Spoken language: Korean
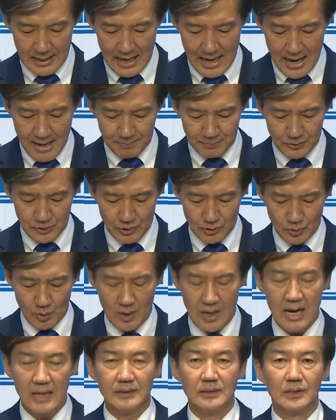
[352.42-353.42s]

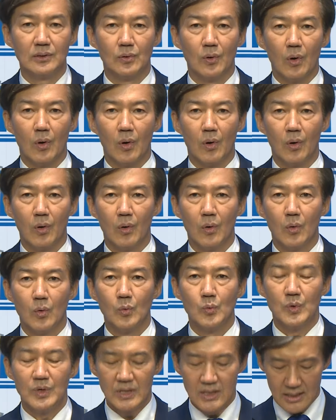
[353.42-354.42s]
앞뒤도 아니고
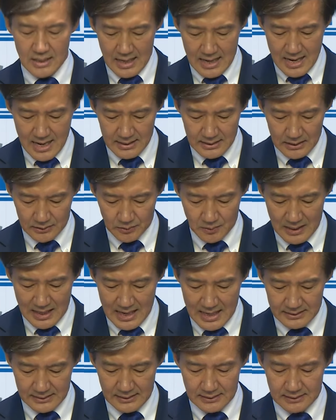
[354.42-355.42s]
위아래도
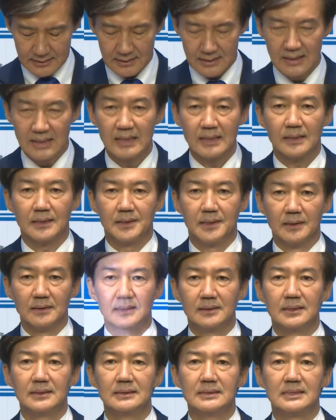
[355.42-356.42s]
아닌
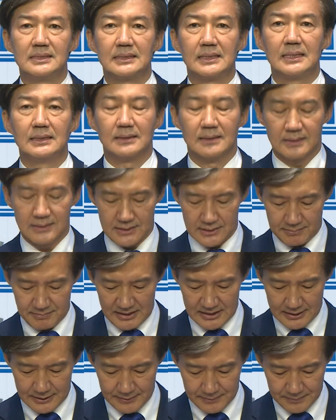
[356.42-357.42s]
곁을 지키는
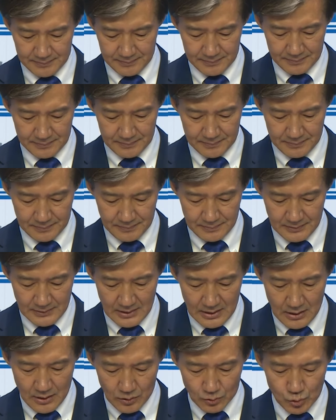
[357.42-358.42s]
것입니다.
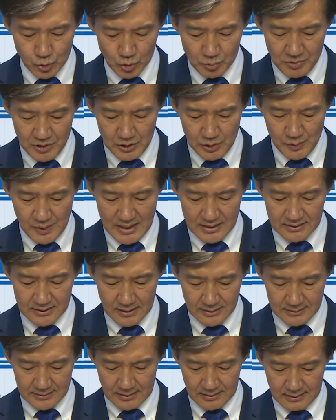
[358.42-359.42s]
국민 위에
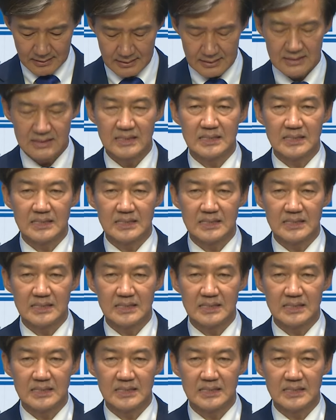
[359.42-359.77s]
서서